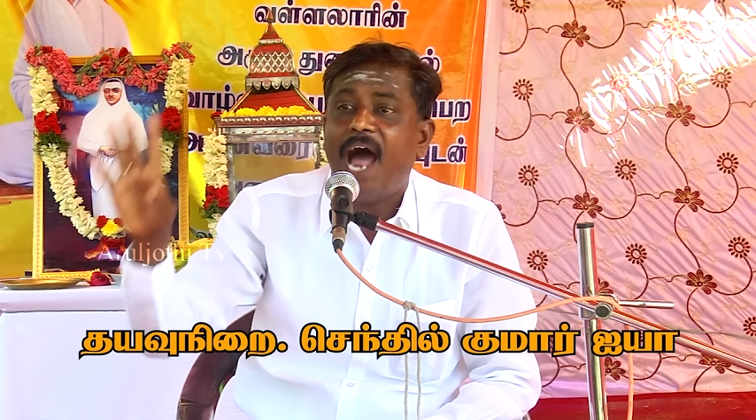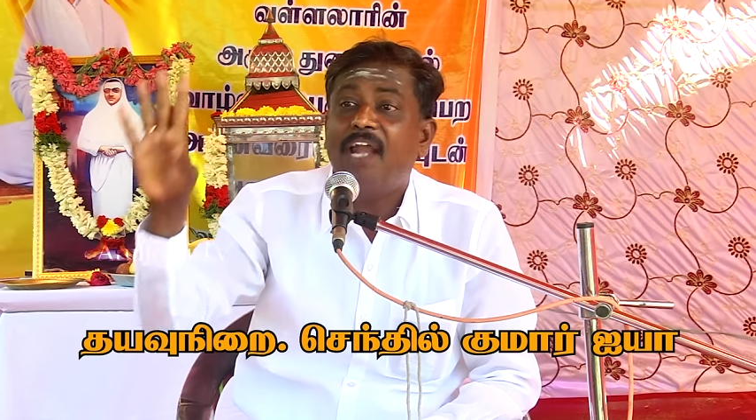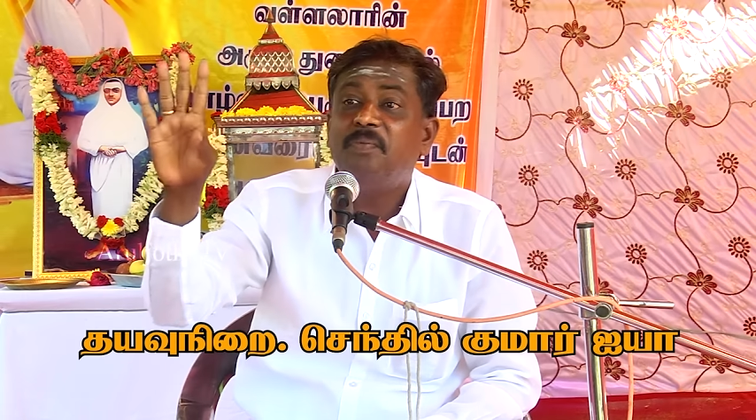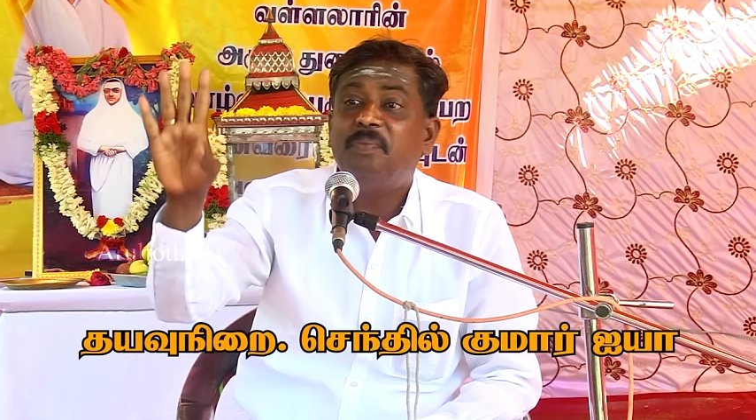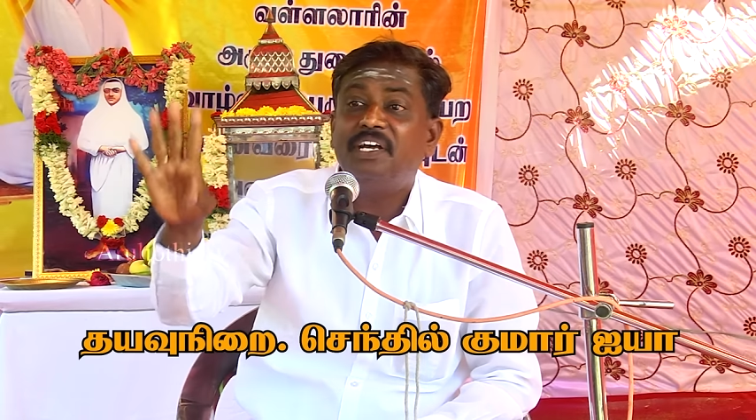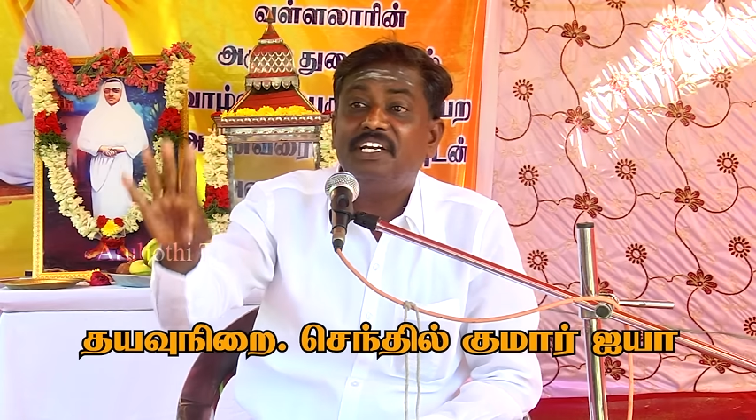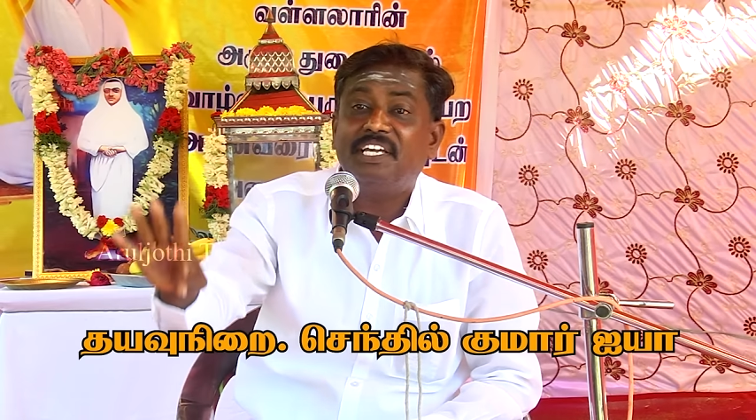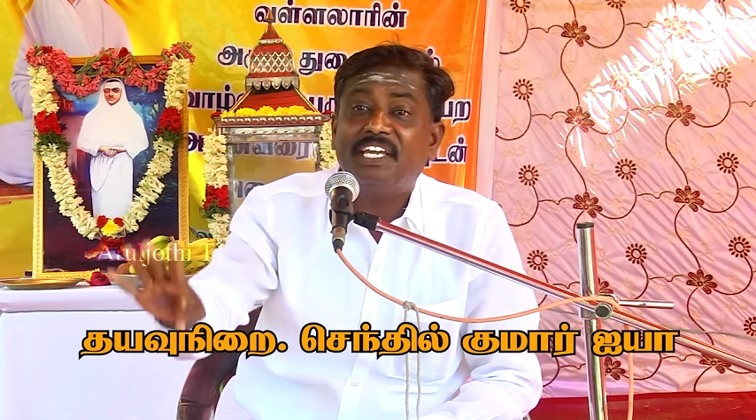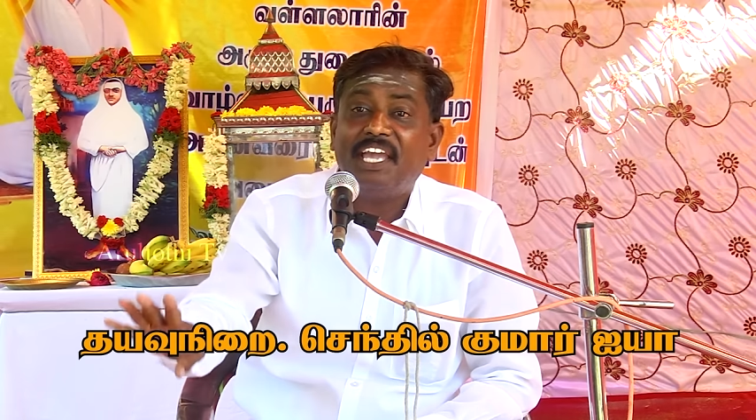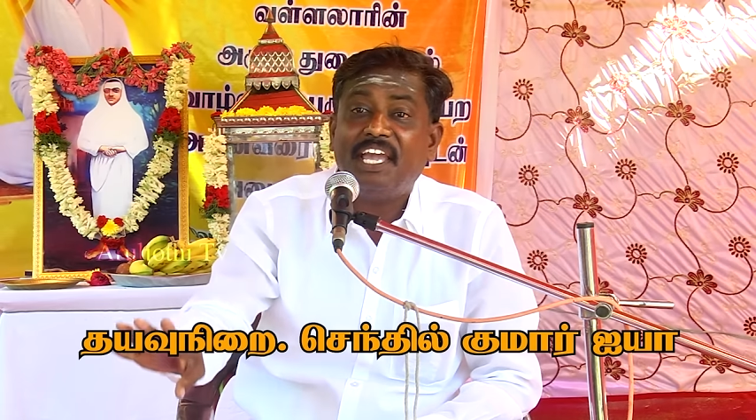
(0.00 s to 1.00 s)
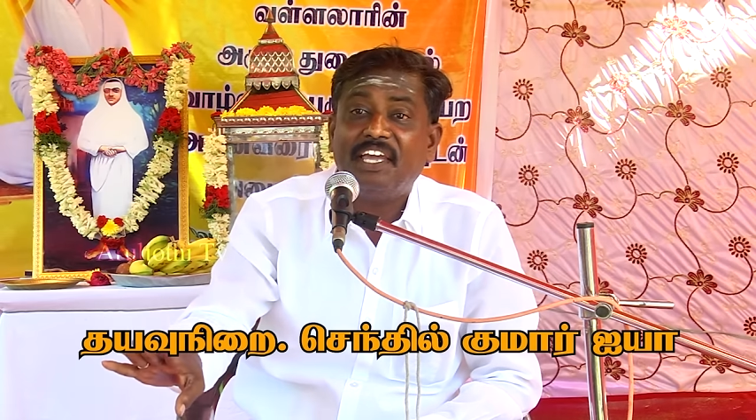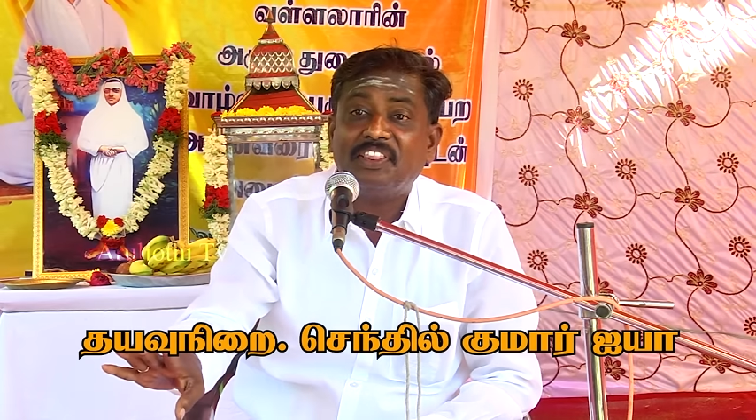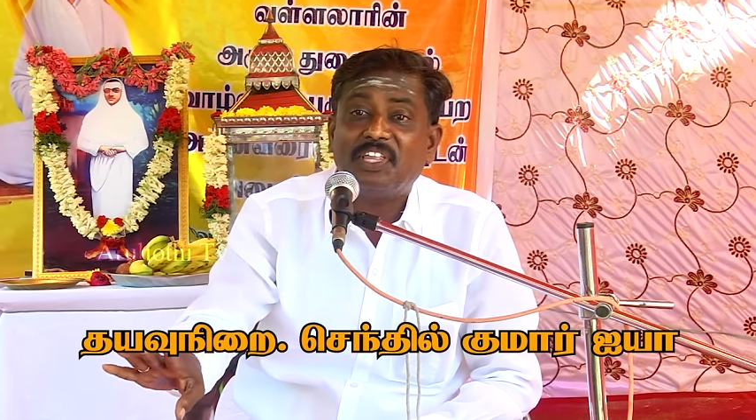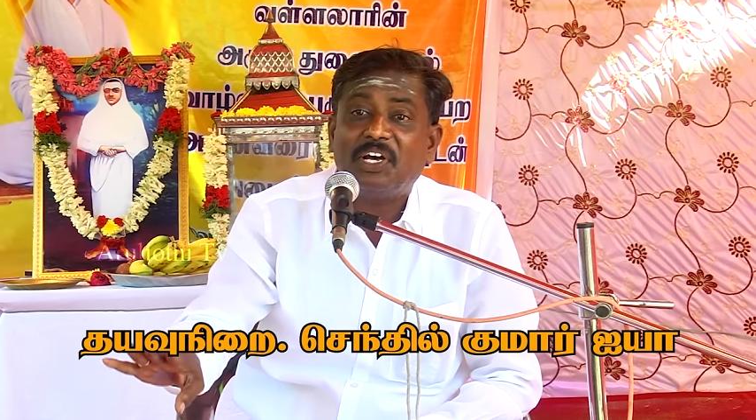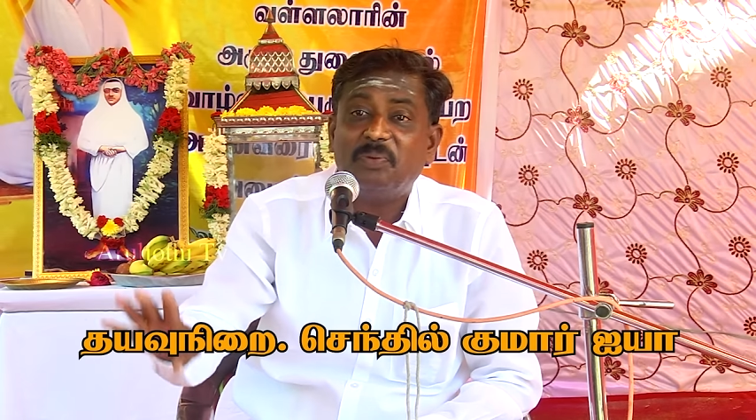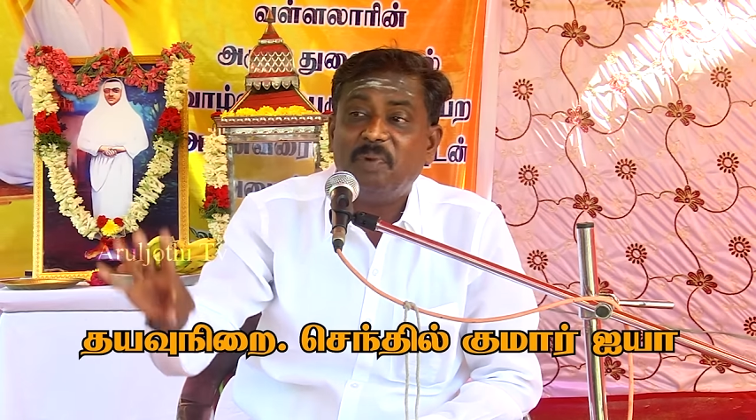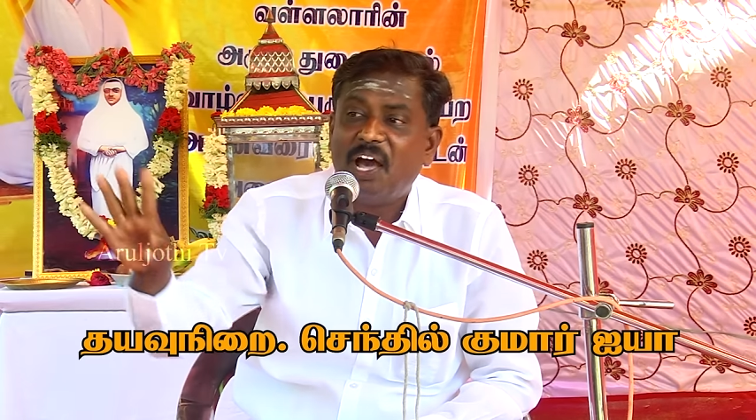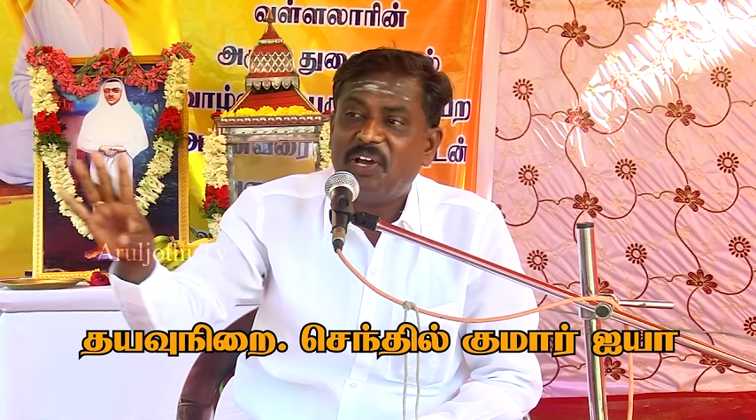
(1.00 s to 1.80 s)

அன்பருக்கே தரும்